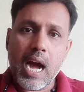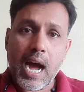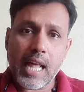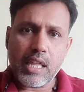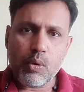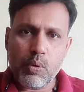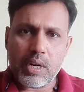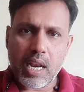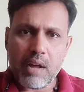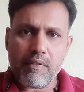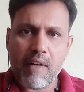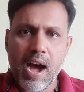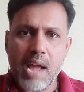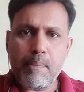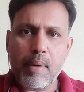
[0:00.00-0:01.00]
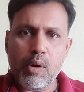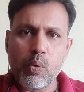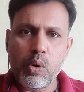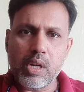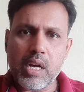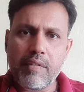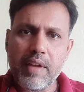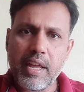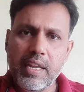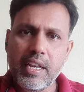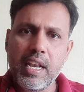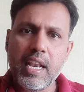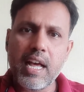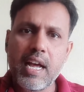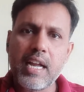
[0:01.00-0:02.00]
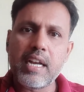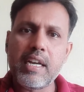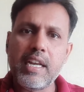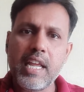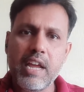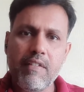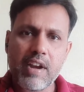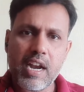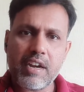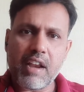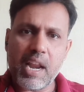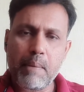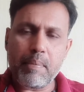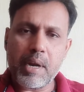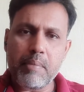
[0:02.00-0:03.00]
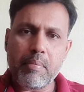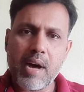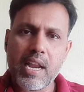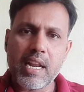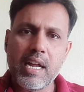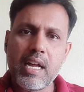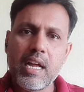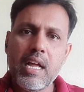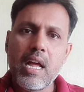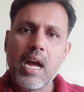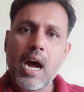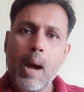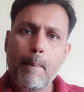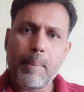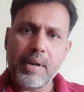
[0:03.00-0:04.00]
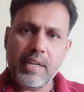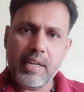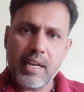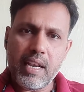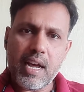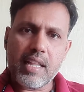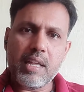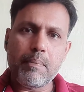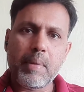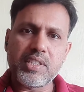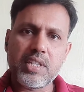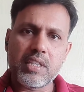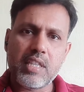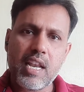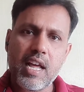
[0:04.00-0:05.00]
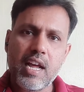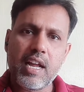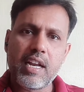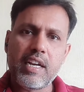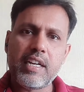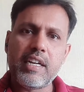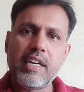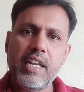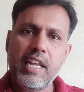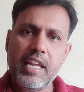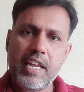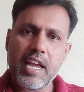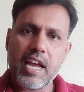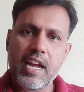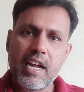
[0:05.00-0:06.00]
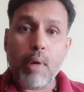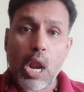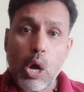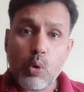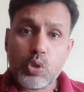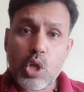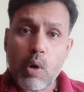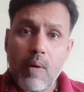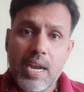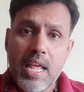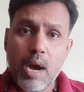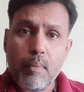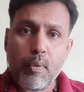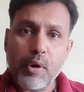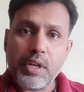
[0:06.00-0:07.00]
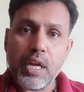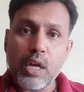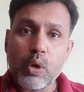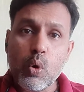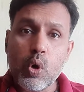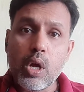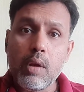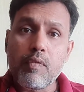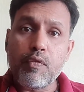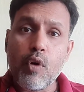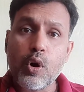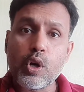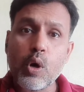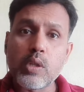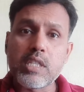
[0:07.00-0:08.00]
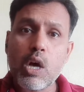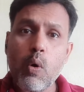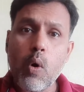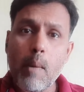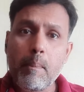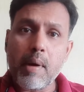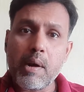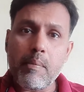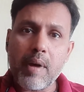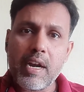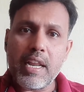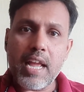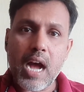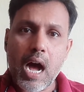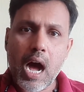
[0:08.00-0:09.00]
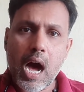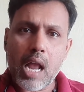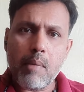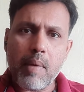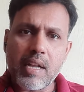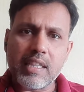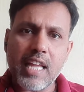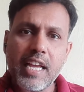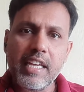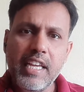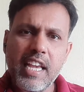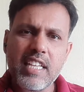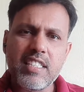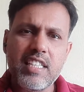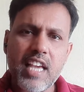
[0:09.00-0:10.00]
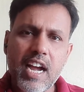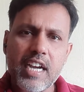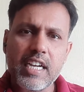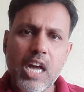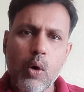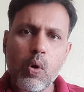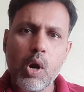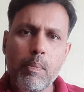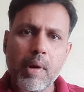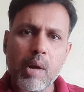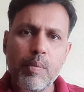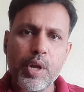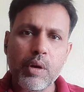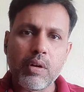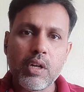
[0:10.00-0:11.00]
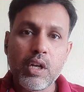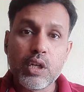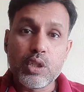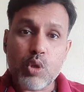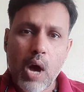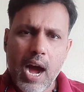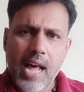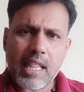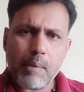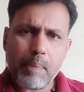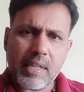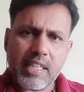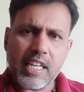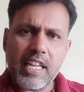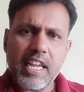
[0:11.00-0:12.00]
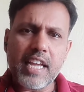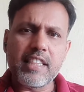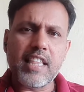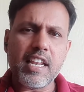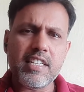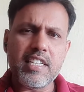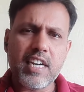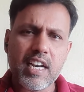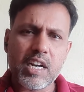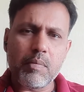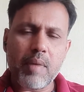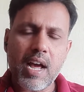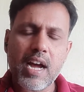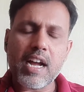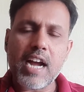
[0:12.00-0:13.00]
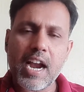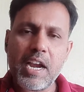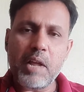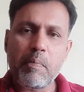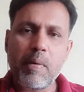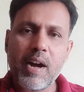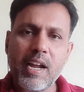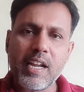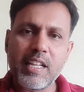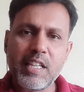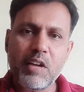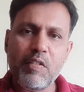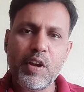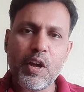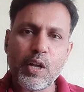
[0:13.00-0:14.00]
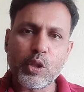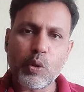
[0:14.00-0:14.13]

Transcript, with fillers: அதுக்கு உண்டான வாய்ப்பை கொடுக்கவே இல்லை நீங்கள் வேணால் ட்ரை பண்ணி பாருங்கள் அப்படி இல்லாத பட்சத்தில் நீங்கள் ப்ரௌசர் வழியாக போய் கூகுள் ஃபோட்டோஸை ஓப்பன் பண்ணி ஆல்பத்தை ஈஸியாக டவுன்லோட் பண்ண முடியும் ஸோ அதை பற்றி நீங்கள் தெரிஞ்சுக்கிடணும்னா கண்டிப்பாக இந்த வீடியோ